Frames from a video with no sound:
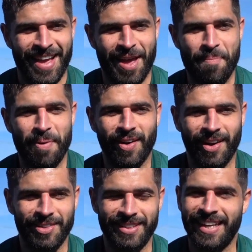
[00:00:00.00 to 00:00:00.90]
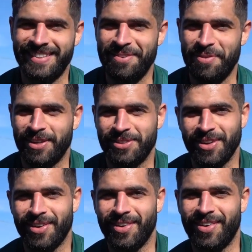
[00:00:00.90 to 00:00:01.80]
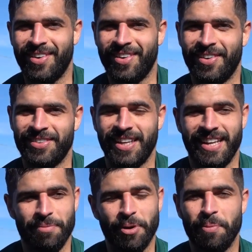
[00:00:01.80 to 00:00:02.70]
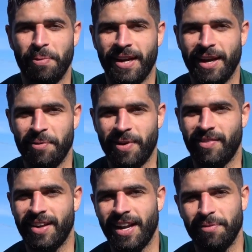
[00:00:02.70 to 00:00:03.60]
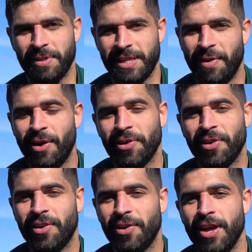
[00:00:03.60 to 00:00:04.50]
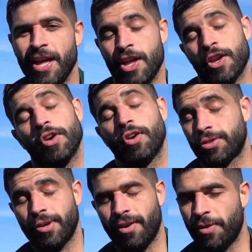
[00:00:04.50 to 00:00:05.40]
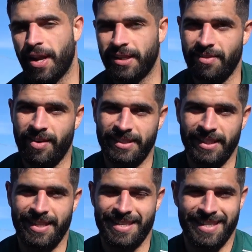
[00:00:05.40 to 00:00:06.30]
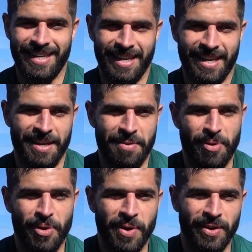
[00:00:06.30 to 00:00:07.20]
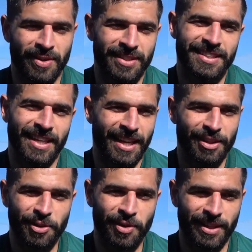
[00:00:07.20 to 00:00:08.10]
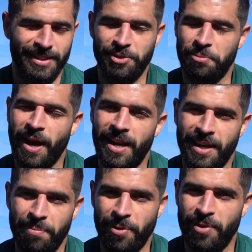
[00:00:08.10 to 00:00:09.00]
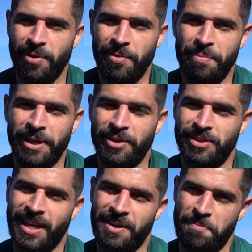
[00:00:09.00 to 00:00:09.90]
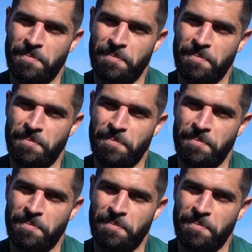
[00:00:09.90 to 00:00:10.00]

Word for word: Espero que no sea así porque eso no sería muy complicado porque al final mi trabajo no, no es solo ayudar en esa faceta, así que, pero bueno, eh, todo lo que se asuma al equipo, bienvenido sea.